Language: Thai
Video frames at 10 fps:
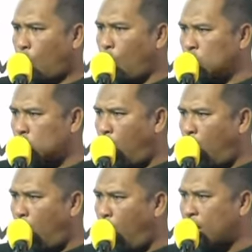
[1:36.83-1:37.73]
คุณโก
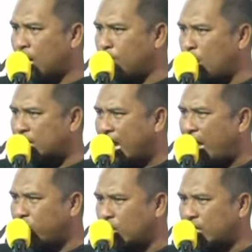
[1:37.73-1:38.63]
หกกระบวนการ
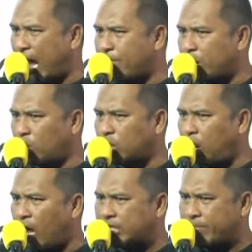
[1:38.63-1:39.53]
ยุติธรรมมาโดยตล
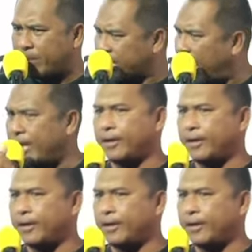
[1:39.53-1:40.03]
อดใช่ไม่ใช่